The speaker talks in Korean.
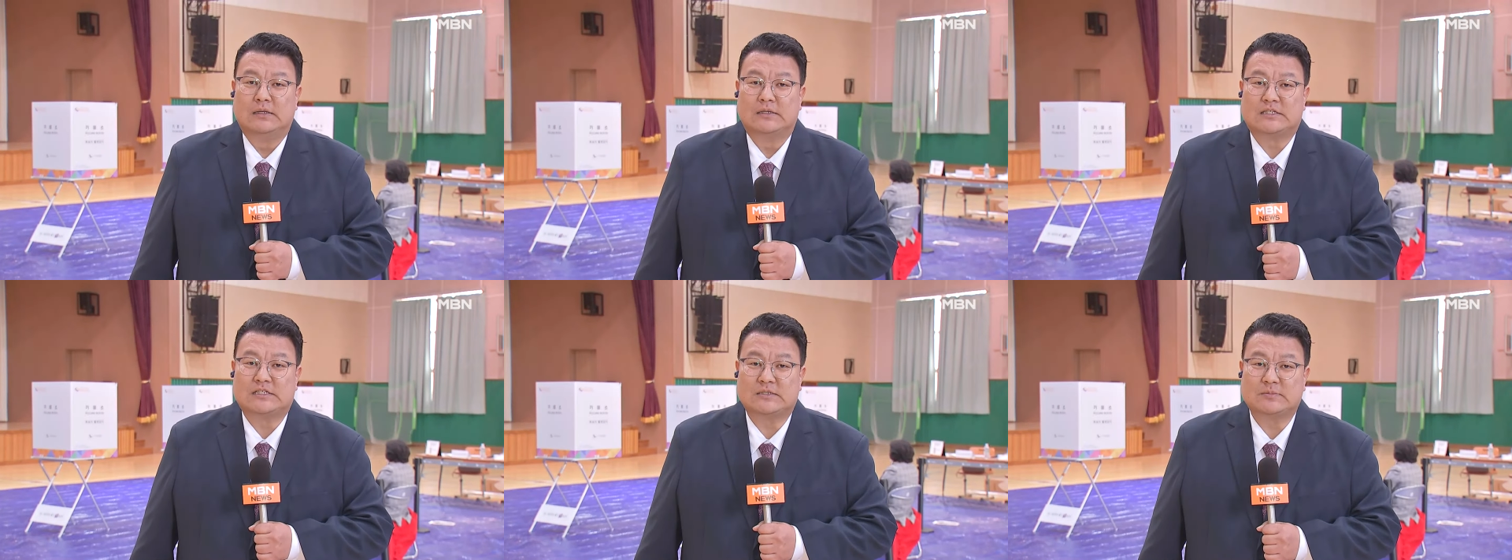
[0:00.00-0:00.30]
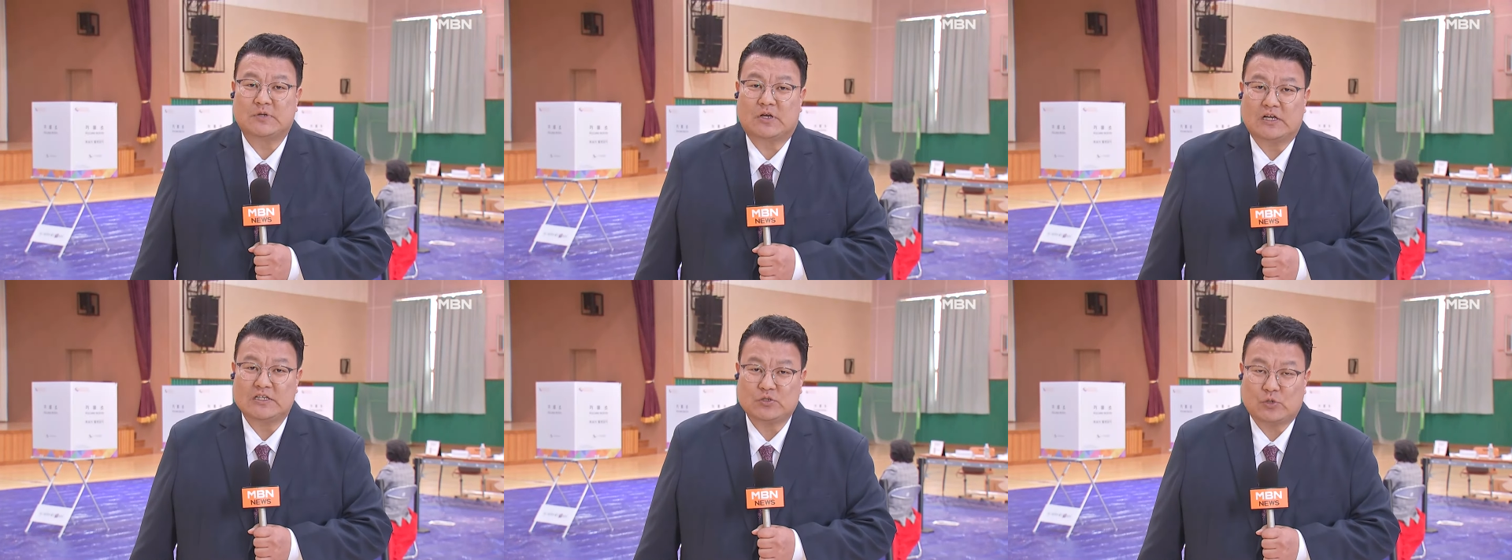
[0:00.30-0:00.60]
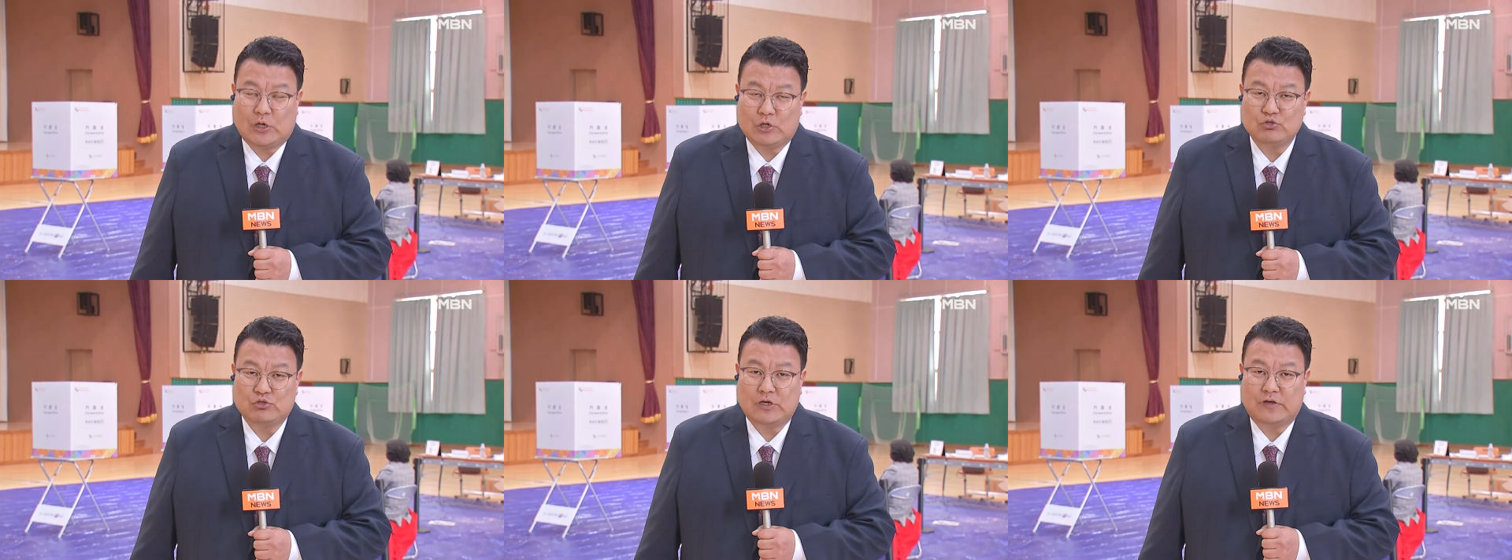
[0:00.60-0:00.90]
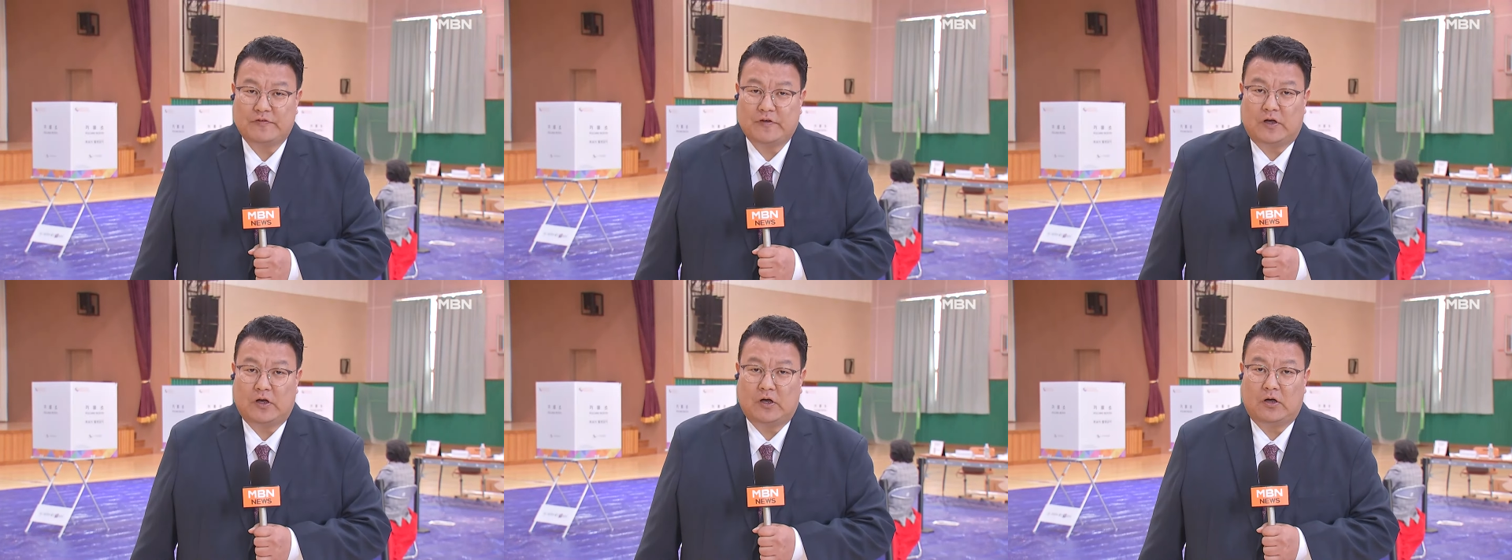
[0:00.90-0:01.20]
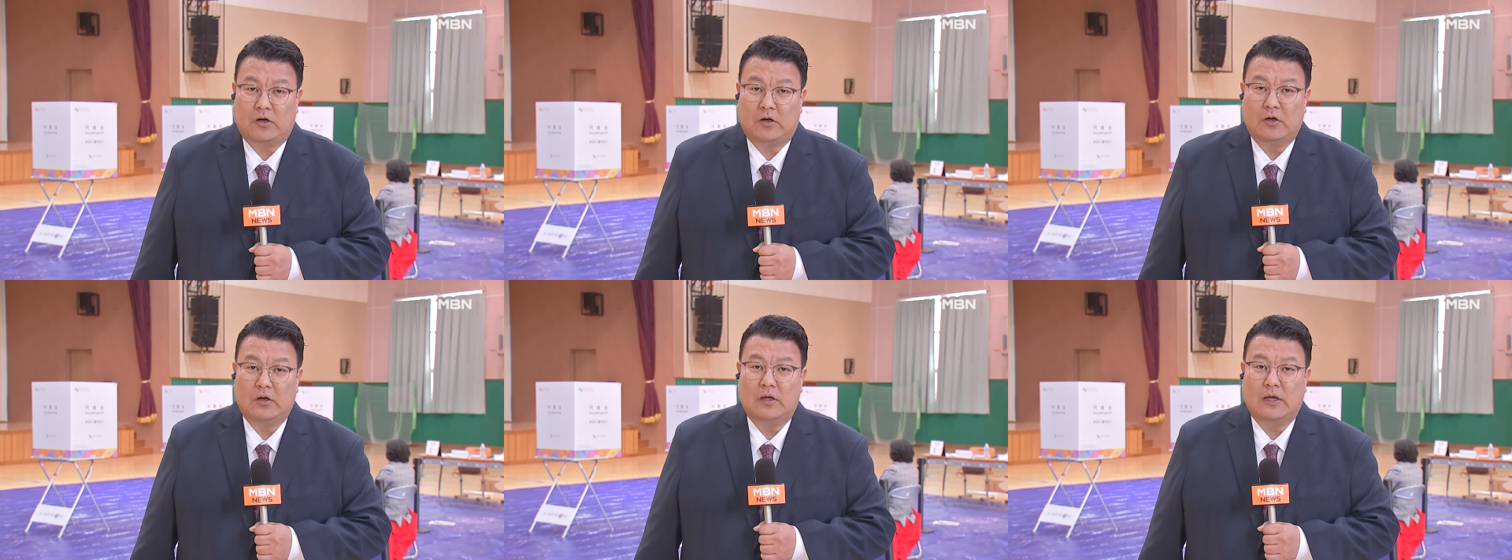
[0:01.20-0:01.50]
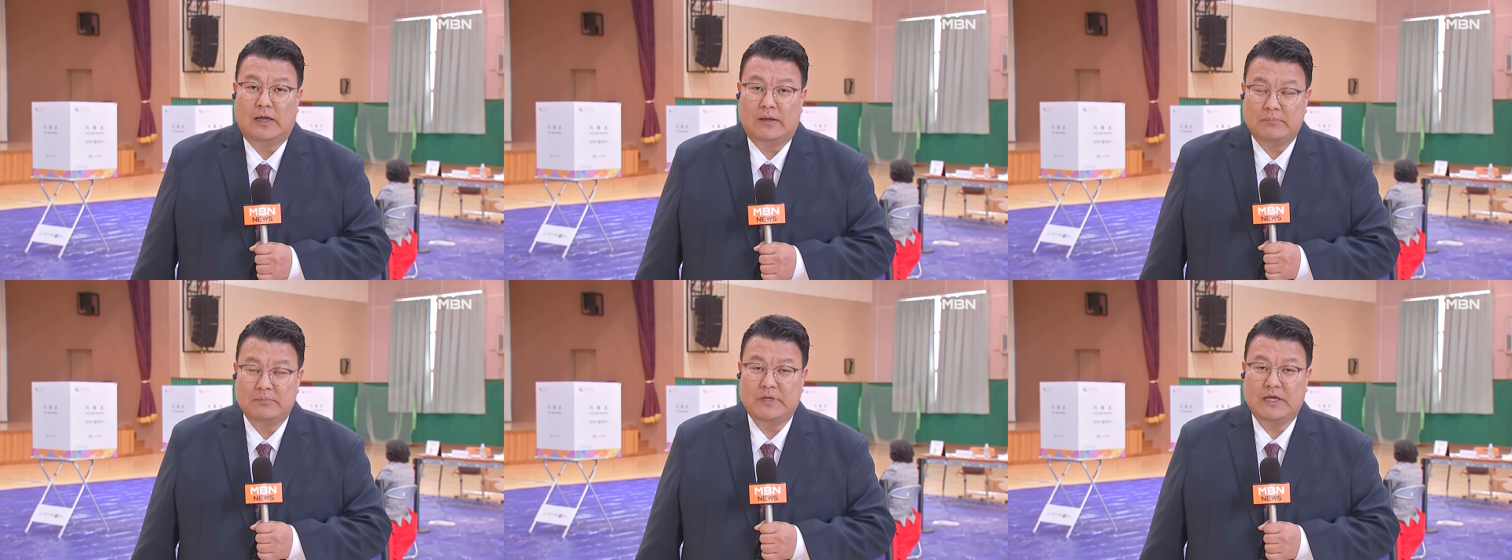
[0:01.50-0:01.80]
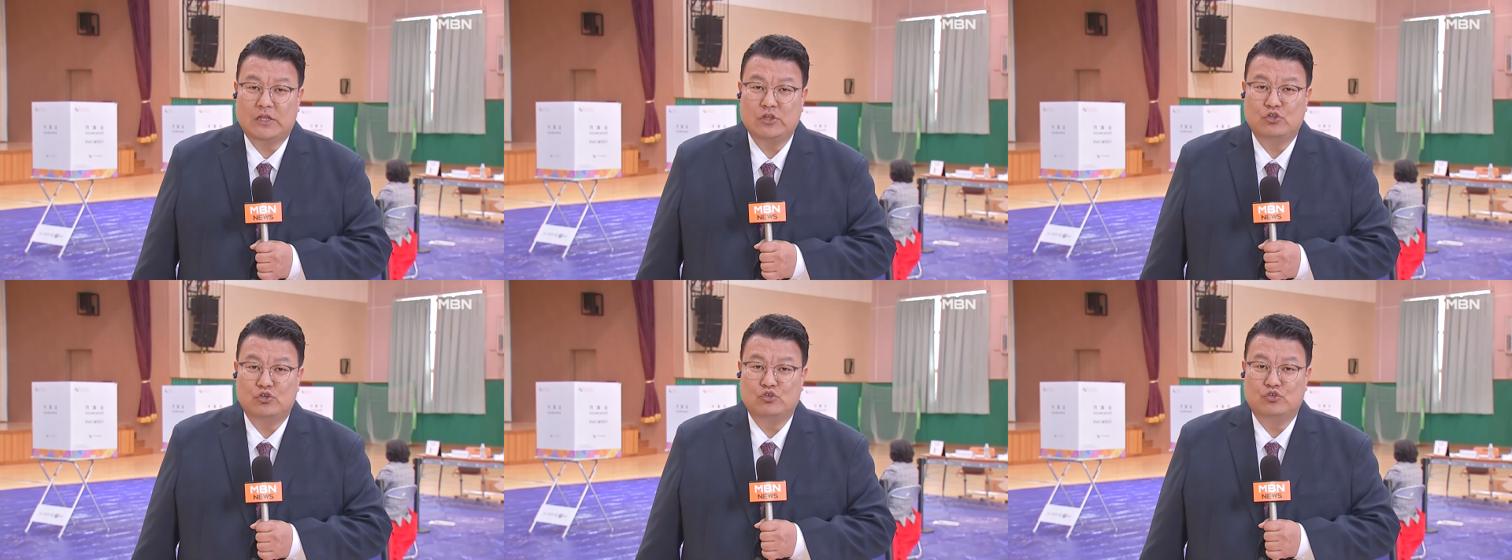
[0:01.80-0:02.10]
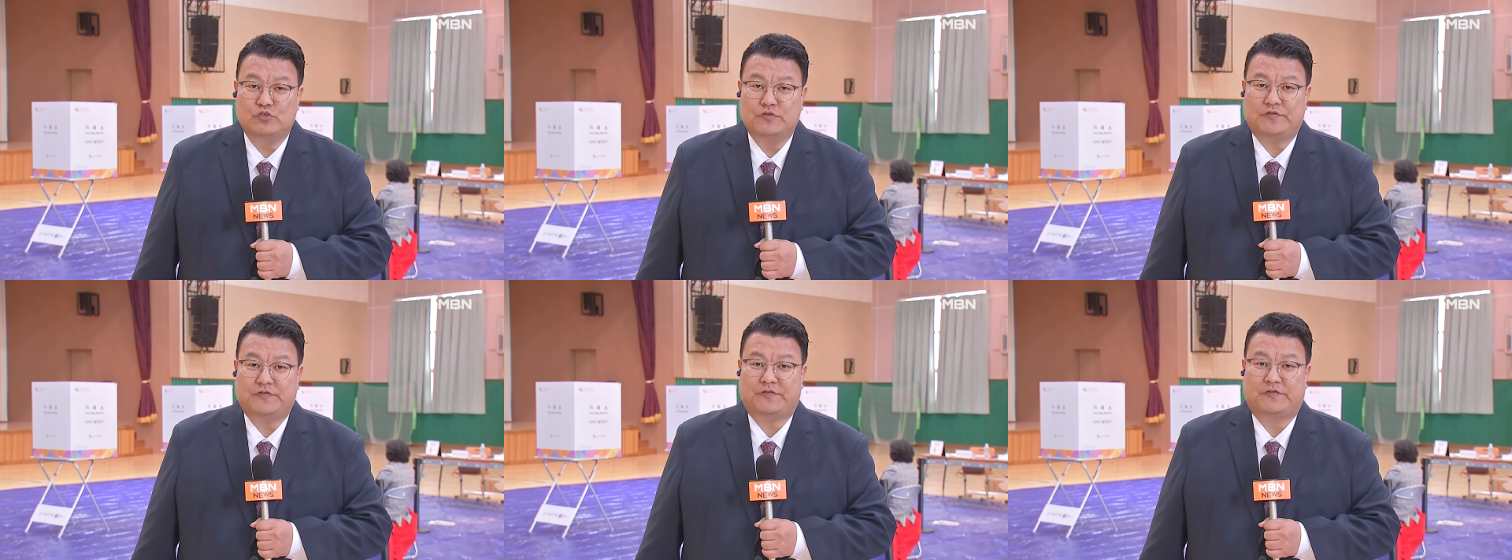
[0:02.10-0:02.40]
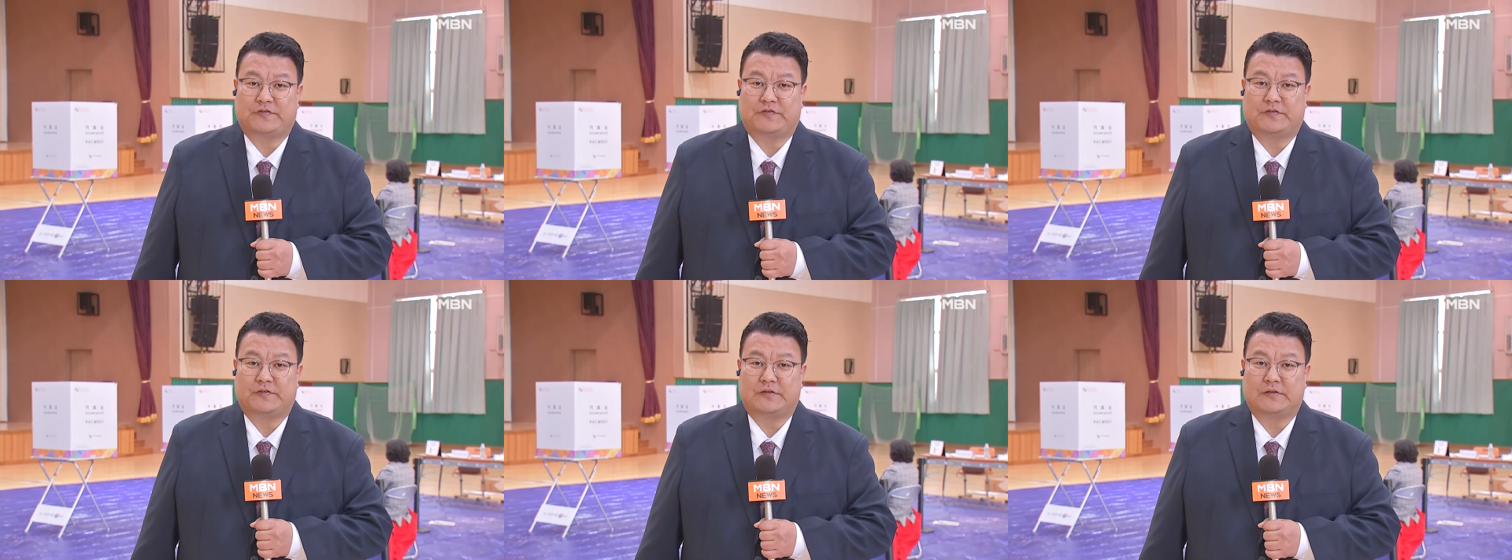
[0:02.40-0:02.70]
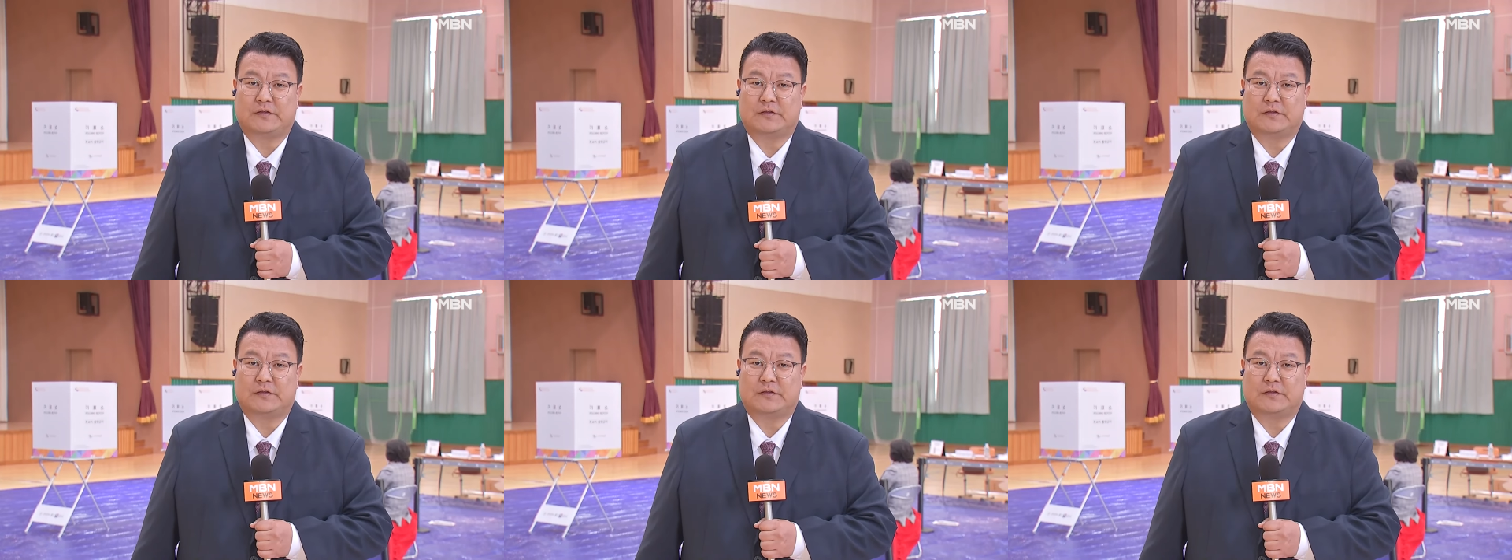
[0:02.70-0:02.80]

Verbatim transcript: 지금까지 광주에서 MBN 뉴스